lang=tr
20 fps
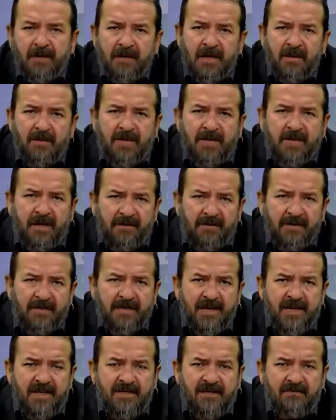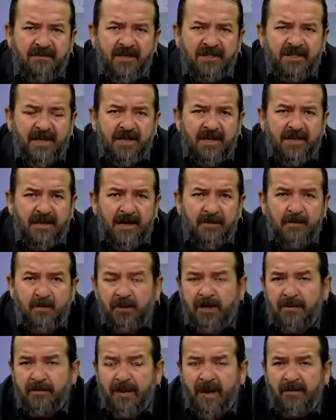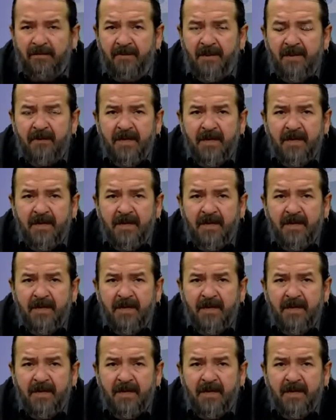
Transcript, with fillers: Tabii ki kendisine istifa çağrıları yapıyor ki ben